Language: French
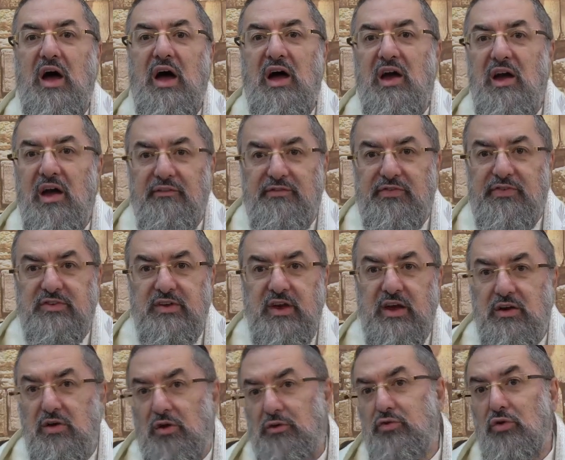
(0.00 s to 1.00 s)
un
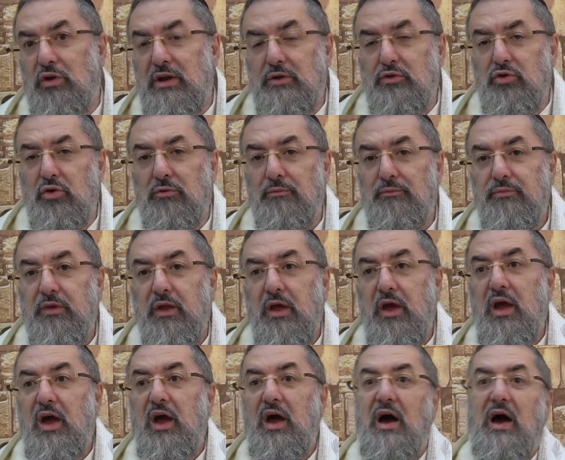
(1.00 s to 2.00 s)
hefsek entre les deux.
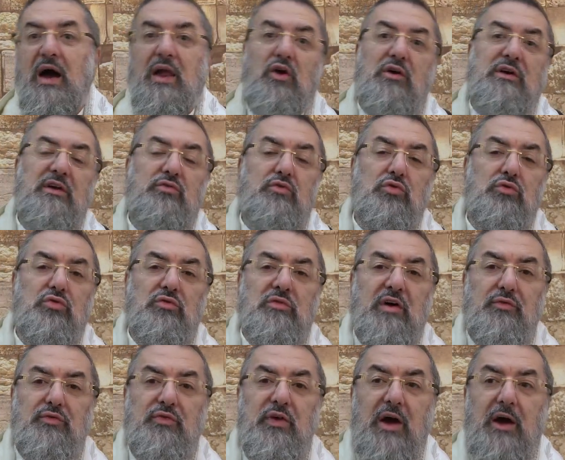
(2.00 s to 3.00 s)
Alors qu'est-ce que tu
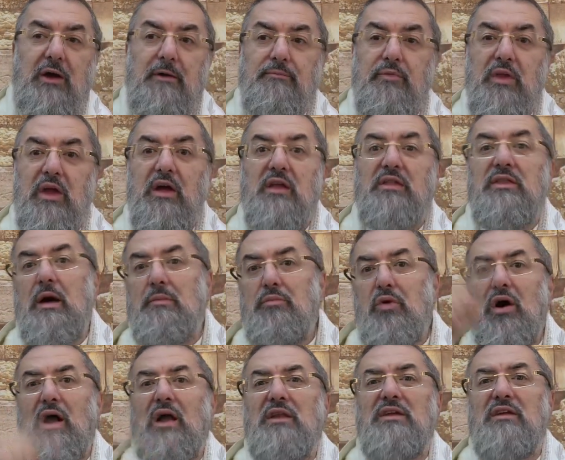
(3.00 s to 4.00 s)
vas faire
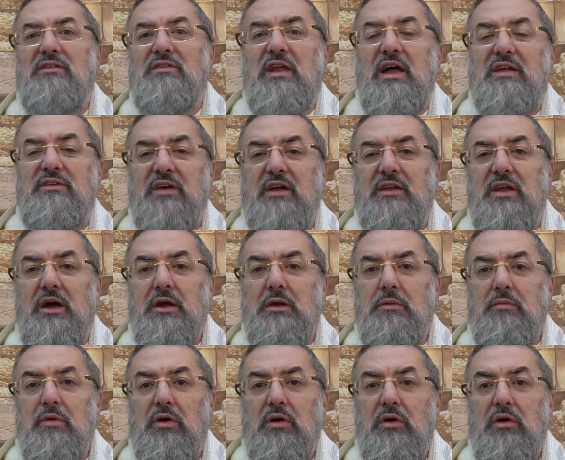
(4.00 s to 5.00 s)
D'abord al netilat
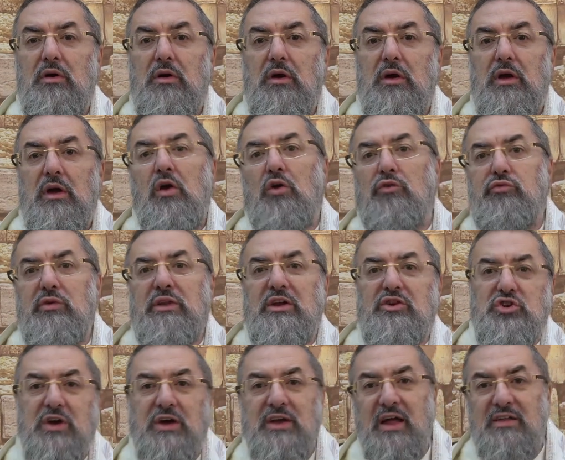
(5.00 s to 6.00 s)
yadaim et ensuite
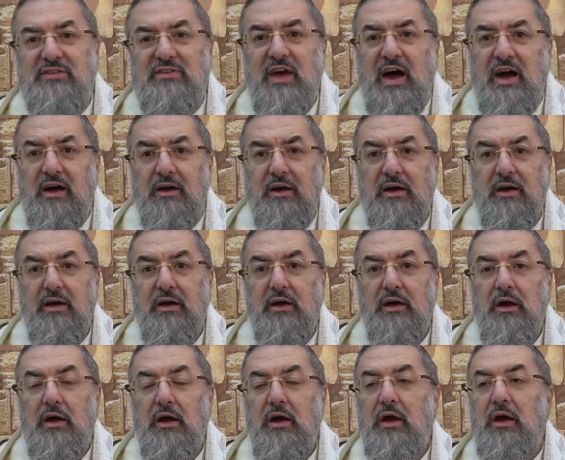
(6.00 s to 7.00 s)
Asher
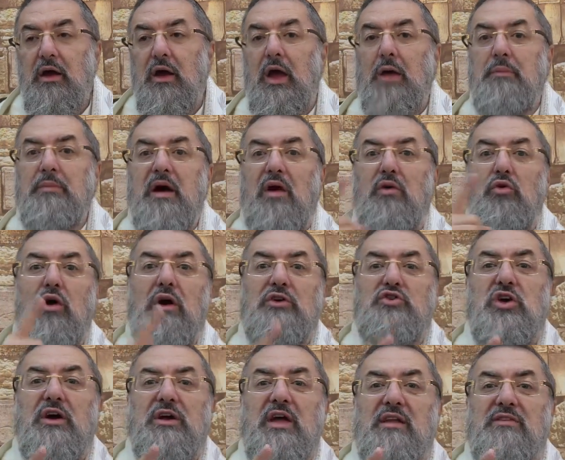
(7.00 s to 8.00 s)
Eh bien le
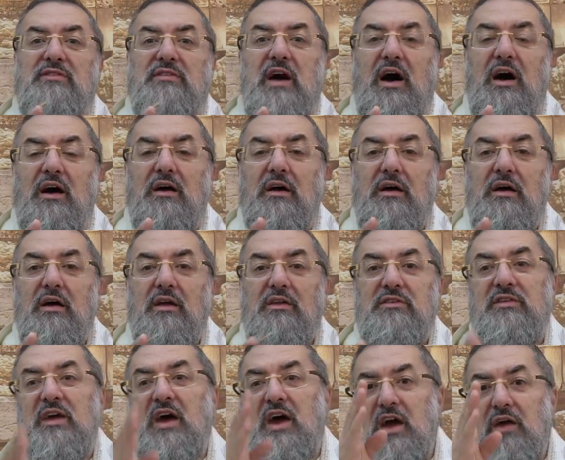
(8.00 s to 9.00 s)
Asher
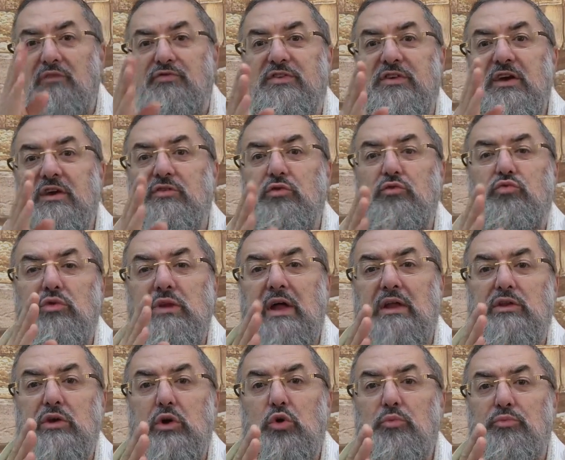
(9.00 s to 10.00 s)
c'est un hefsek, c'est une
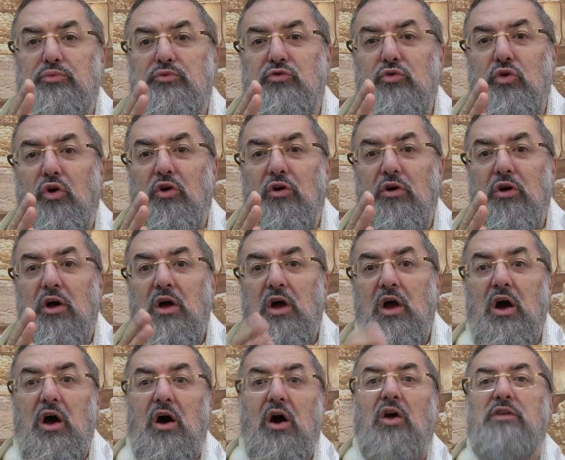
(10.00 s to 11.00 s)
interruption
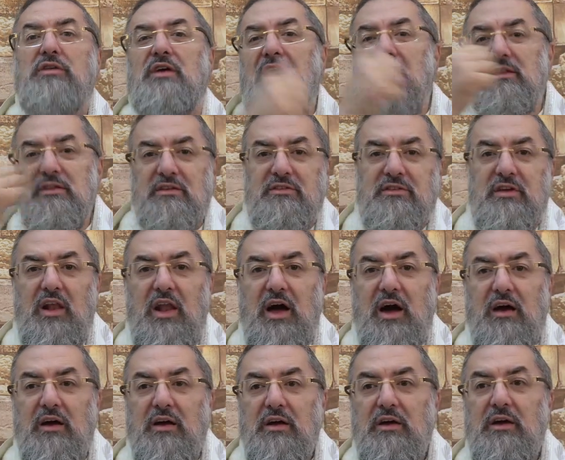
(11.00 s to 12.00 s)
entre la
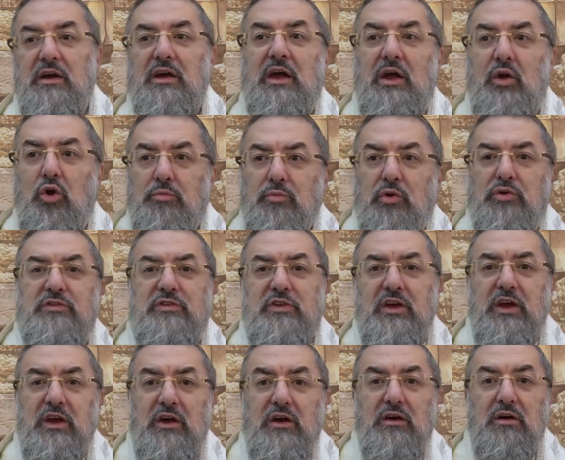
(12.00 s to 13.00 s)
netila et le
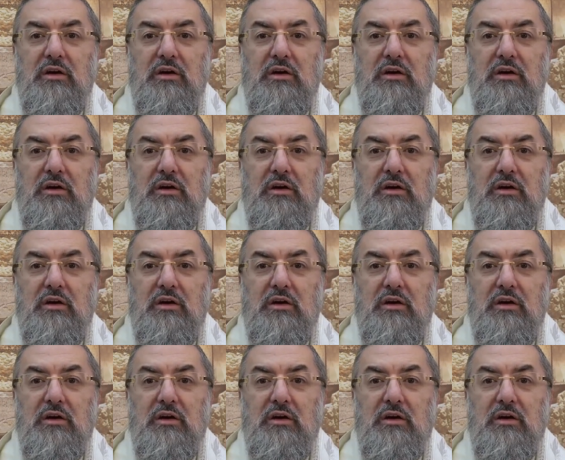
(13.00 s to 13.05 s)
motzi.